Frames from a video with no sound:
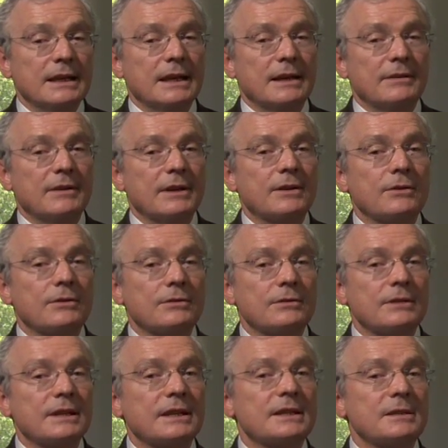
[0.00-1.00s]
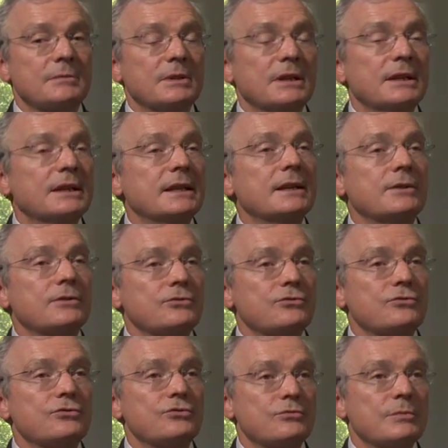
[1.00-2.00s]
et avec une crédibilité, un
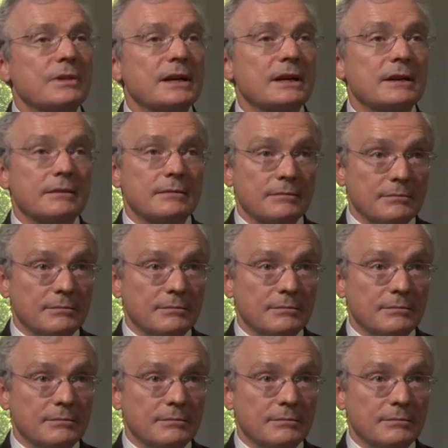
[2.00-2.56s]
jugement